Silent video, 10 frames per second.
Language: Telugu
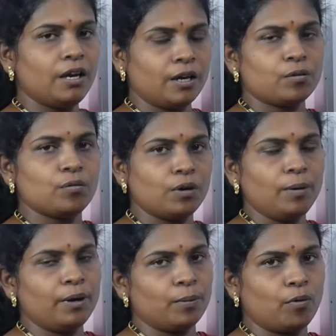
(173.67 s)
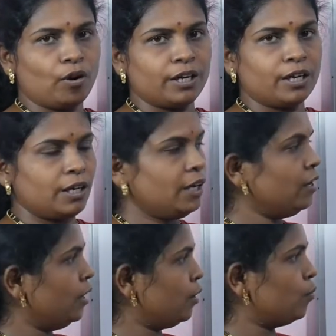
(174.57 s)
ఎక్కువగా మన బాడీకి
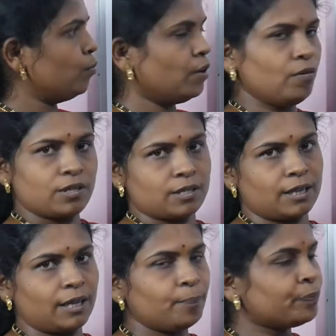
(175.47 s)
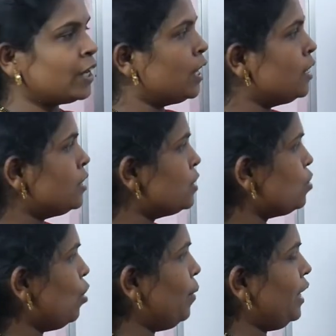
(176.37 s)
ఎక్కువగా వస్తుంది
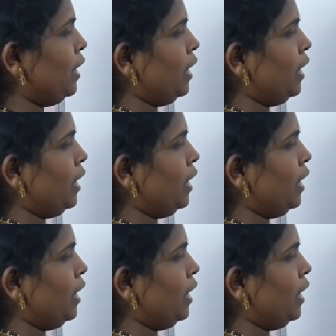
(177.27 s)
సో మరి